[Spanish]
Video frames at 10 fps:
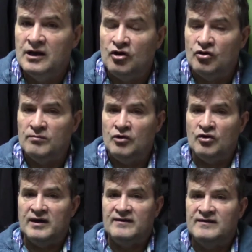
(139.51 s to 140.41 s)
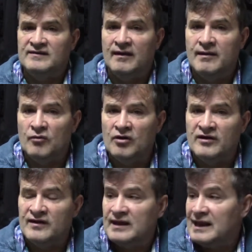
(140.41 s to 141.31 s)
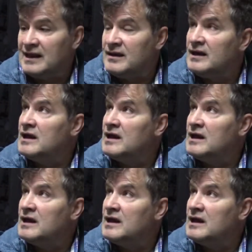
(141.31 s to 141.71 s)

lo, lo que sí sabemos que, que,